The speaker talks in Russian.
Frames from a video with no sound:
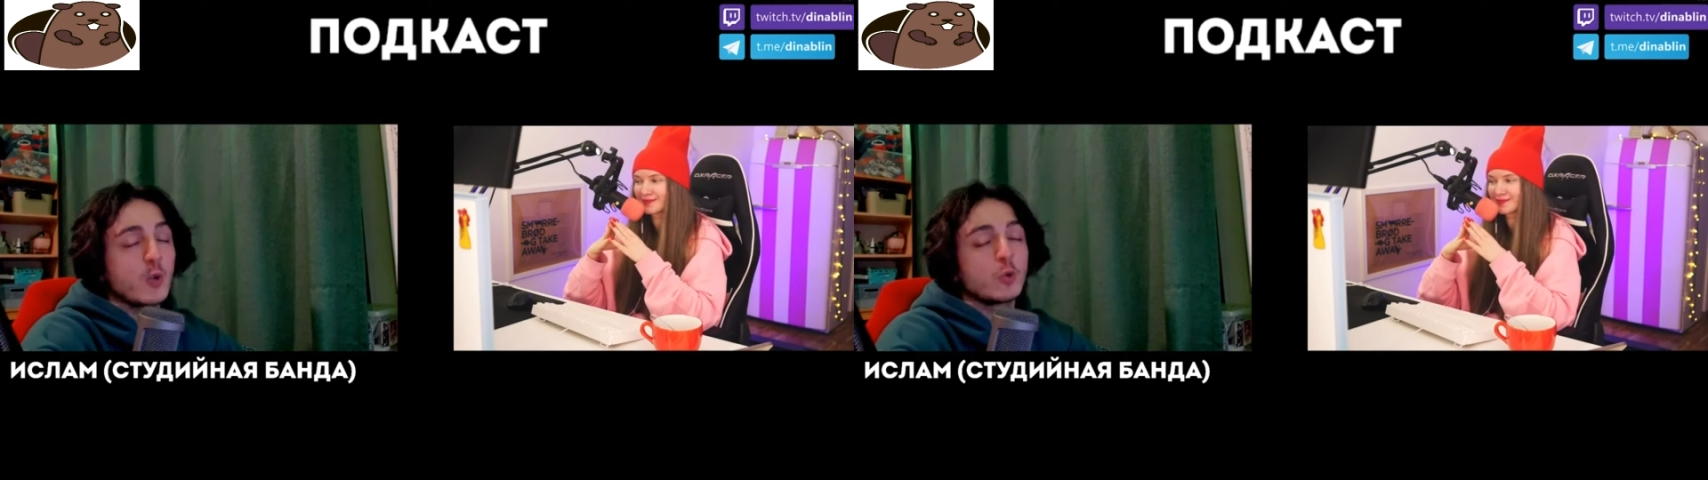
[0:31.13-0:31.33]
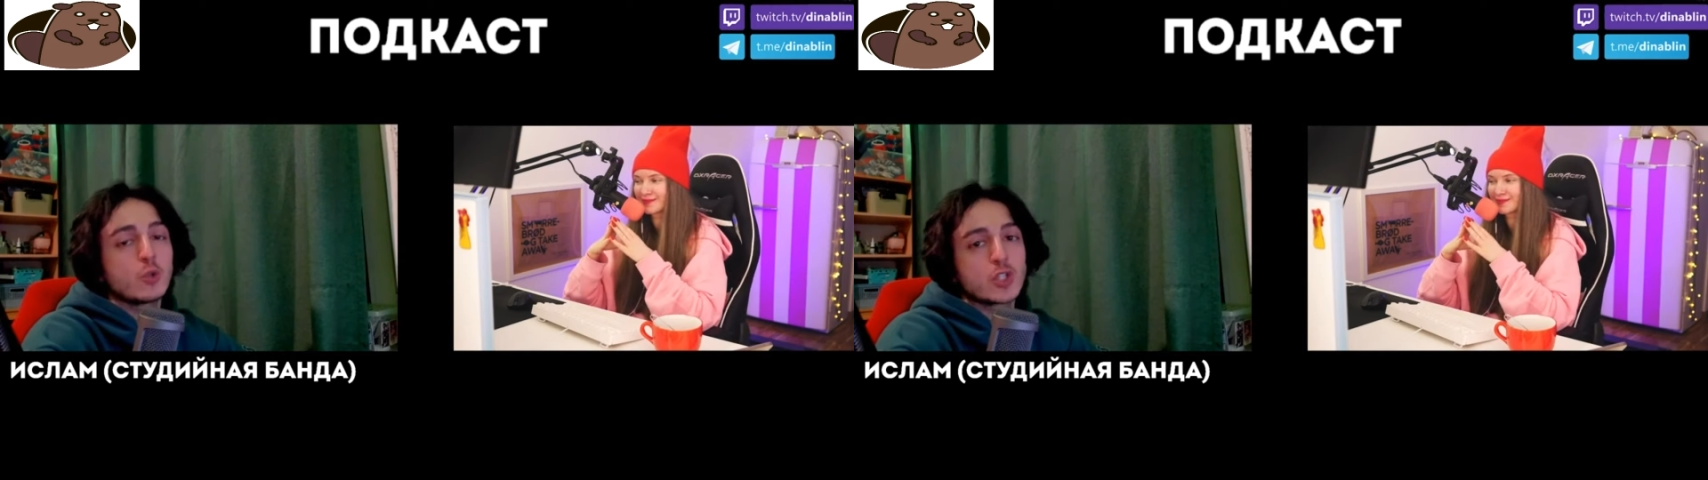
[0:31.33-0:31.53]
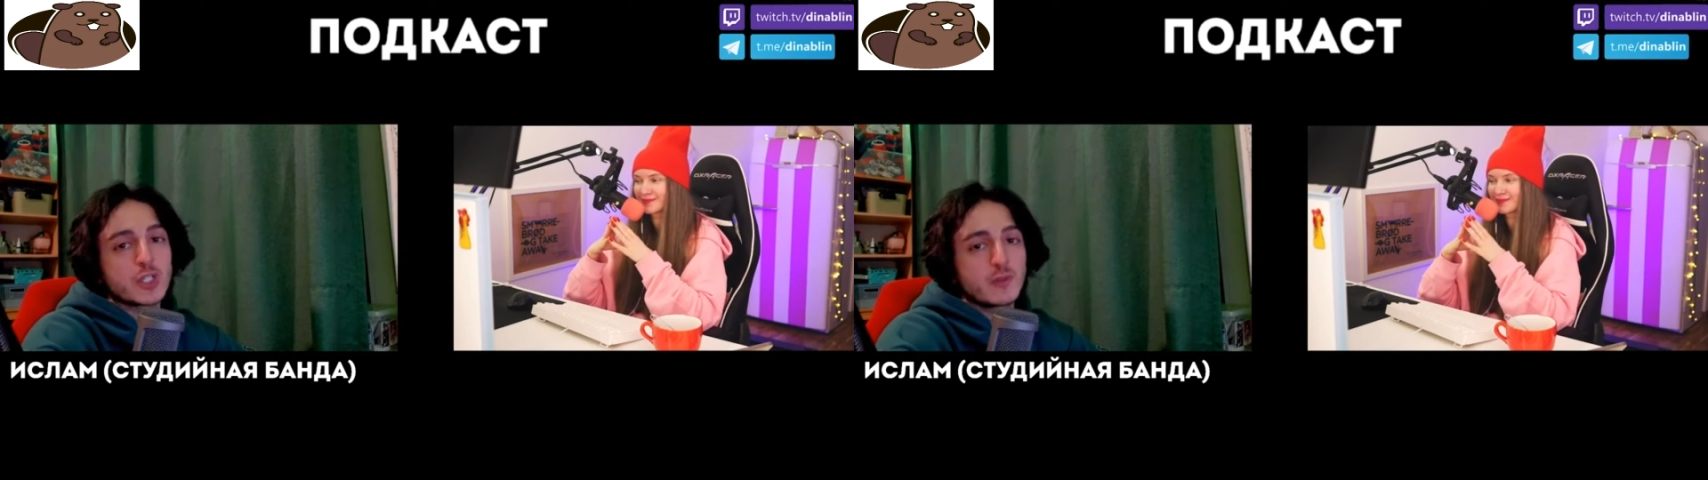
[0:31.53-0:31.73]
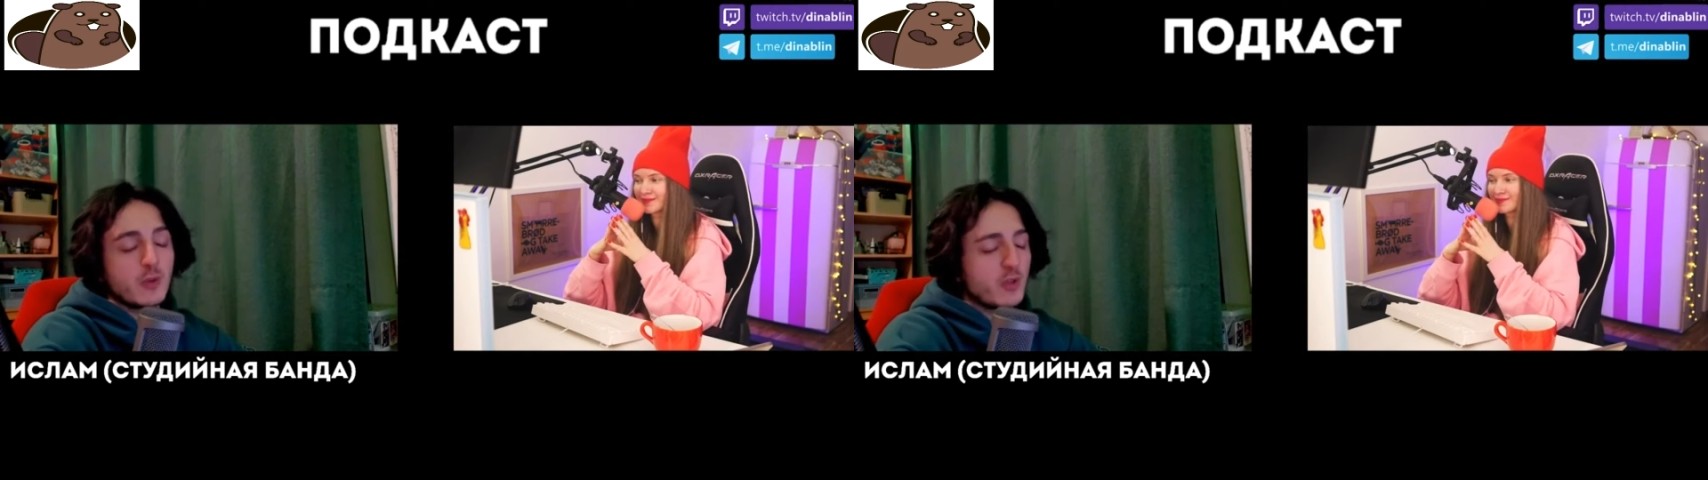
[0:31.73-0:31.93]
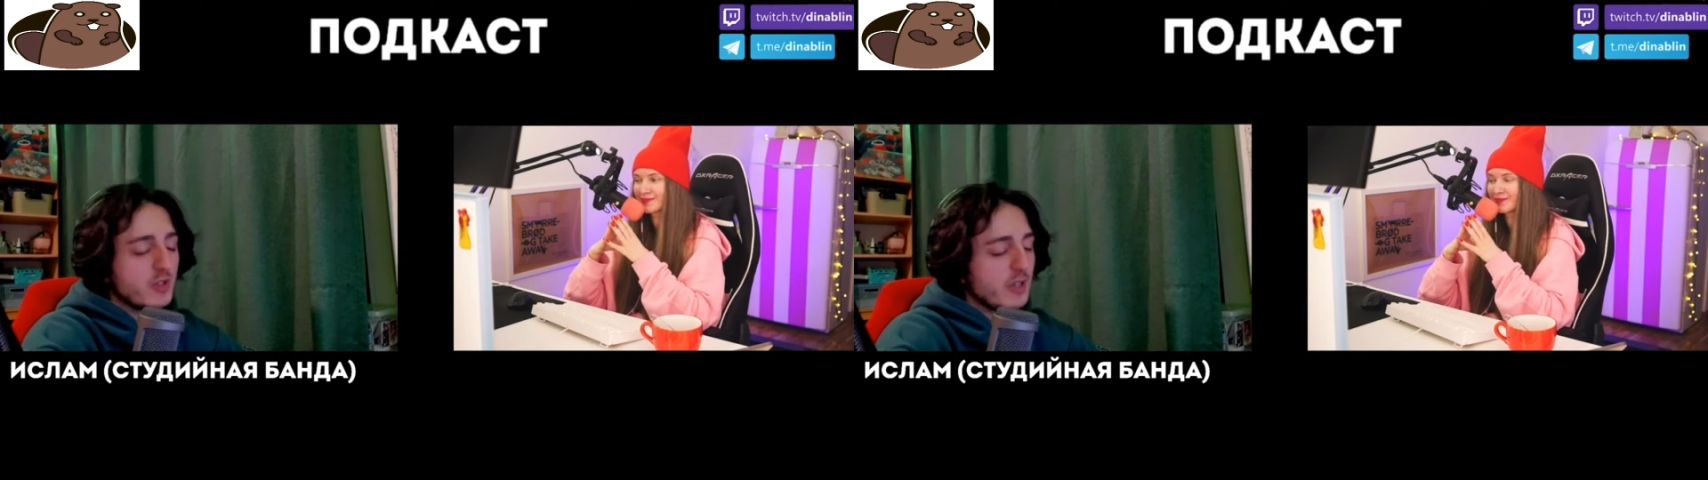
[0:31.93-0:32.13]

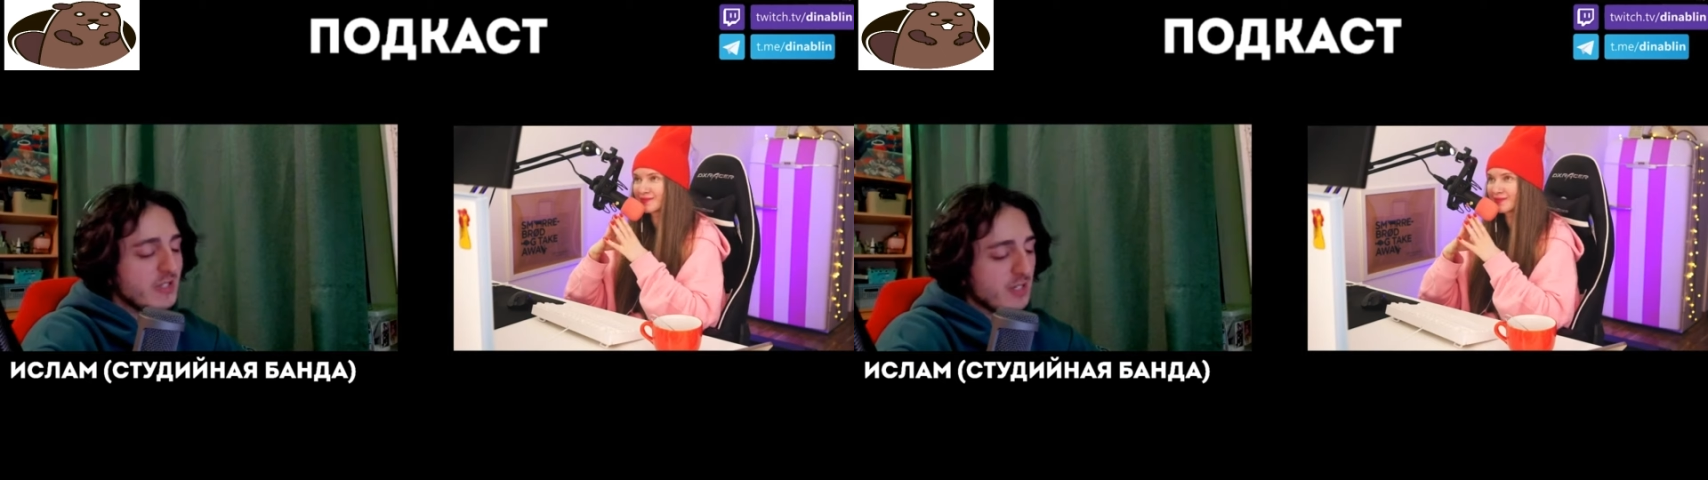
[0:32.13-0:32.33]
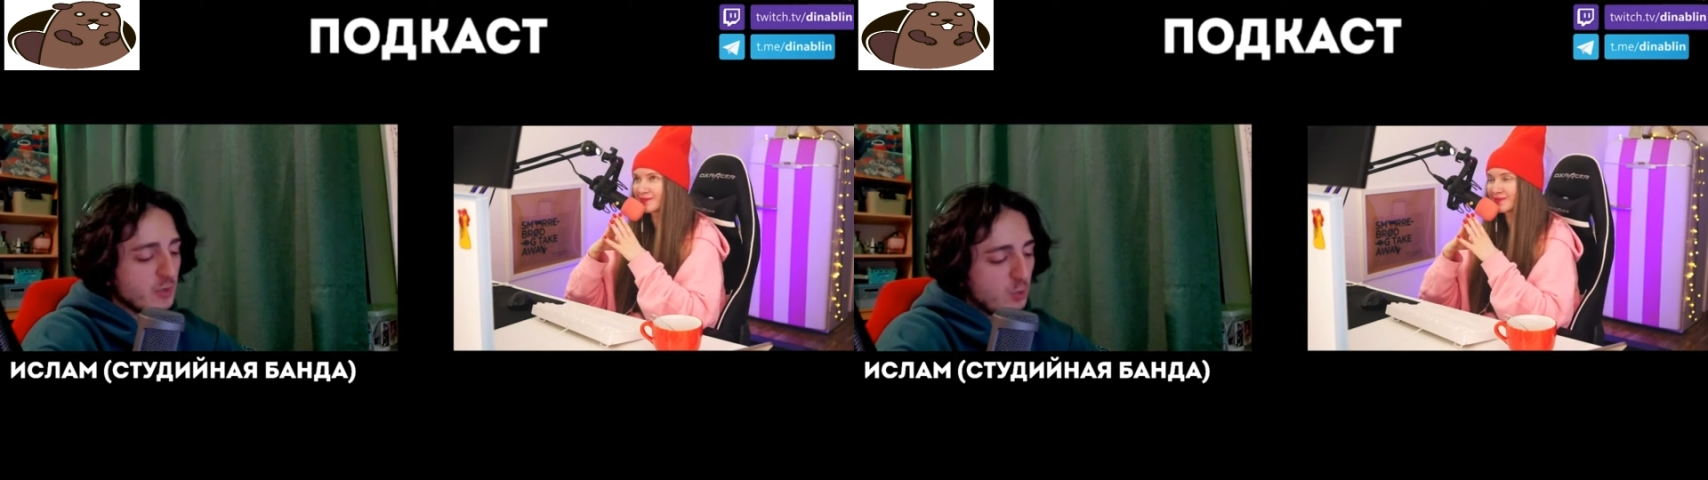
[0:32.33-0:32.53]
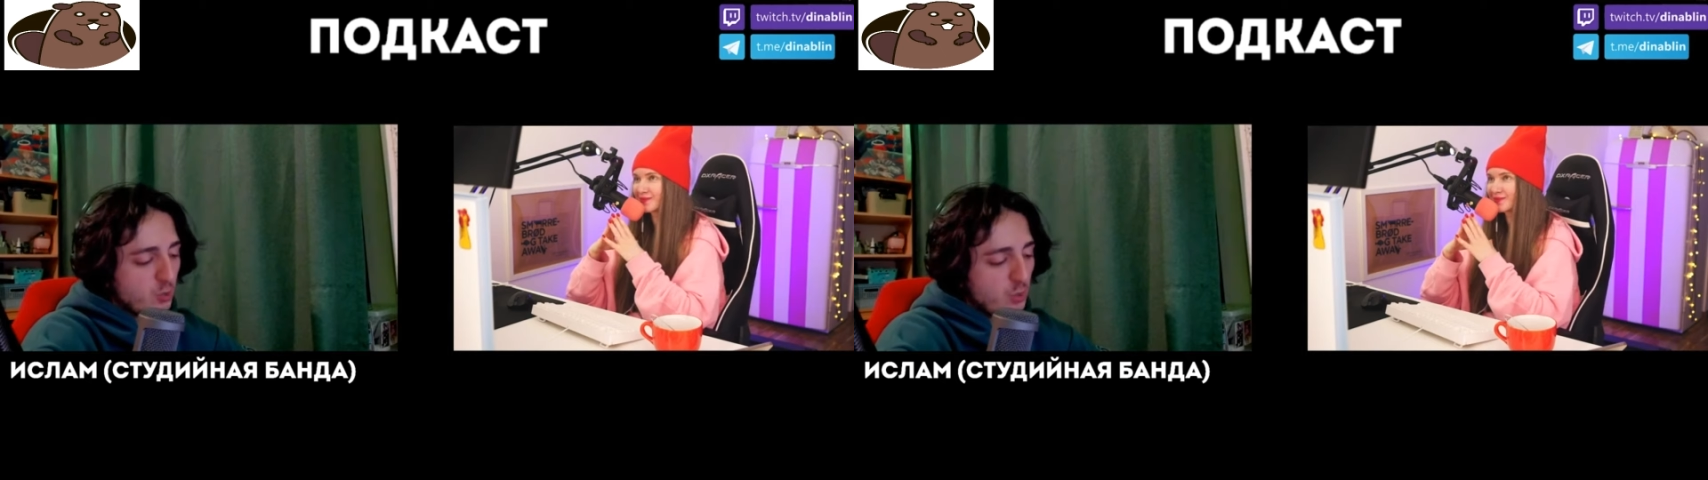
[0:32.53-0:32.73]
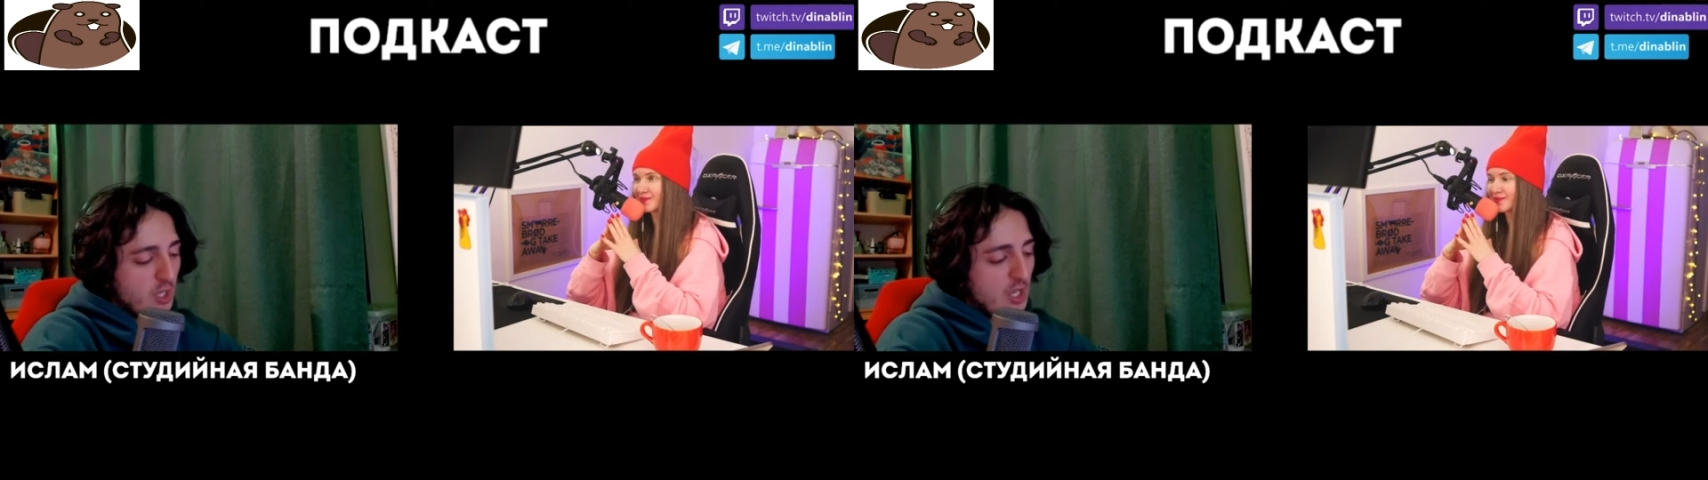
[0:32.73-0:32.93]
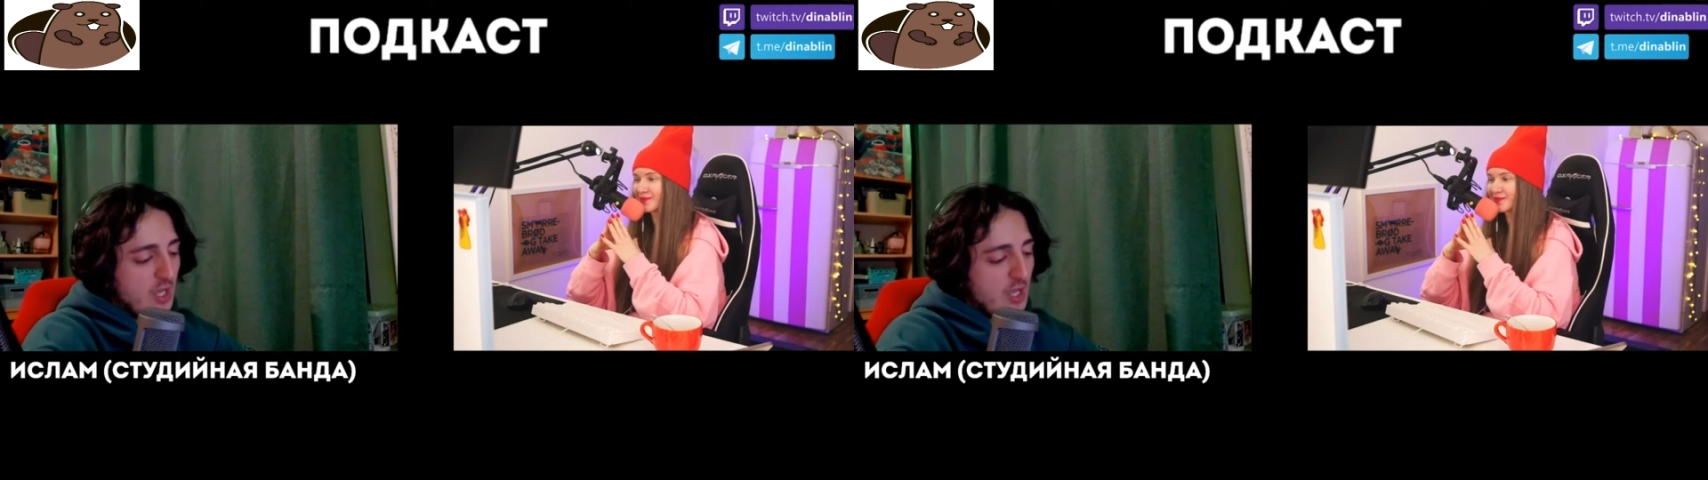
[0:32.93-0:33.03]
художественную литературу.